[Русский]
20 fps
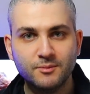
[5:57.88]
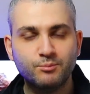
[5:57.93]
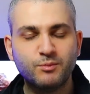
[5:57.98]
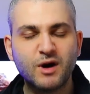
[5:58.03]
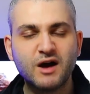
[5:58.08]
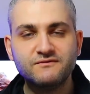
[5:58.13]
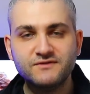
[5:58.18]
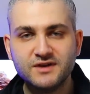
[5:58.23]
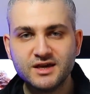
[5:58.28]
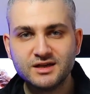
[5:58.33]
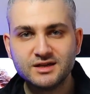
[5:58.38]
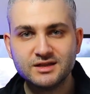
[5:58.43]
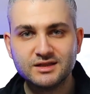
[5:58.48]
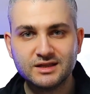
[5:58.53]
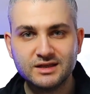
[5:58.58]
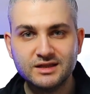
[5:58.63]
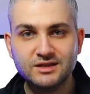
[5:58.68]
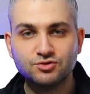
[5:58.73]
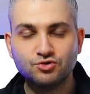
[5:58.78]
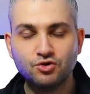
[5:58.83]

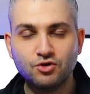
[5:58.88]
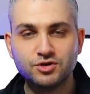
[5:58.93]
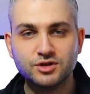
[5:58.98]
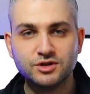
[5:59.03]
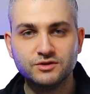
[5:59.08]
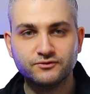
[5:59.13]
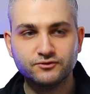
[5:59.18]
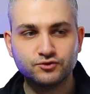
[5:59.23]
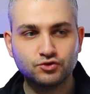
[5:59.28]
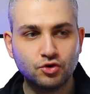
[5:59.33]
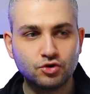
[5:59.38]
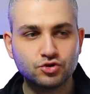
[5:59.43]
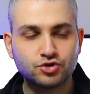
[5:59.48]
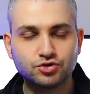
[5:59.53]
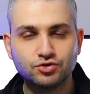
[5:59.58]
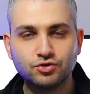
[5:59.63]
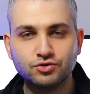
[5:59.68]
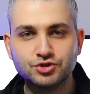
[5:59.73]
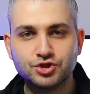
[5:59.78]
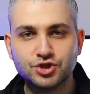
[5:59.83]
Поверит ли Торин в то,
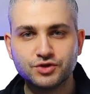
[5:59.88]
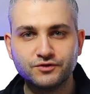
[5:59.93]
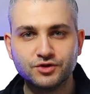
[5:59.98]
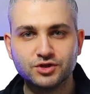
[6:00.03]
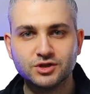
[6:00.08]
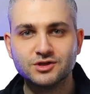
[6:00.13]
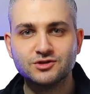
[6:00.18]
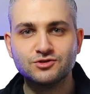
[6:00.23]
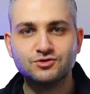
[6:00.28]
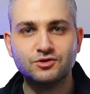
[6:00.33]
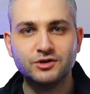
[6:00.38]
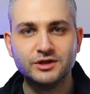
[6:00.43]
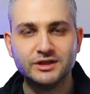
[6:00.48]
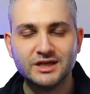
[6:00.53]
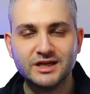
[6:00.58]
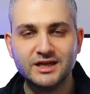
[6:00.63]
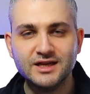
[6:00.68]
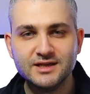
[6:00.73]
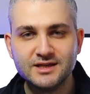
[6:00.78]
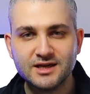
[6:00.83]
что он чего-то
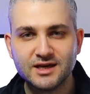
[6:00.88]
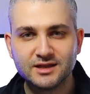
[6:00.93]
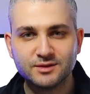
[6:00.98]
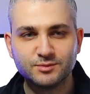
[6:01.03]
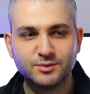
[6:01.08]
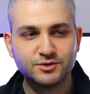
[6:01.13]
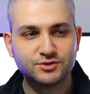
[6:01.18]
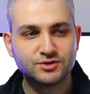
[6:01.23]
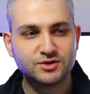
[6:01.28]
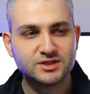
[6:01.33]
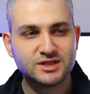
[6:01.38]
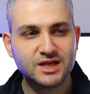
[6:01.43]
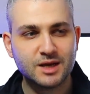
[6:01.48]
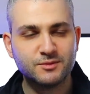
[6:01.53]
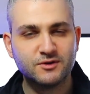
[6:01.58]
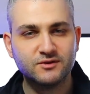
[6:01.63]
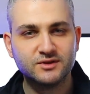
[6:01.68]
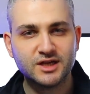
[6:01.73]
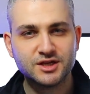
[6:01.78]
стоит или нет, потому что с самого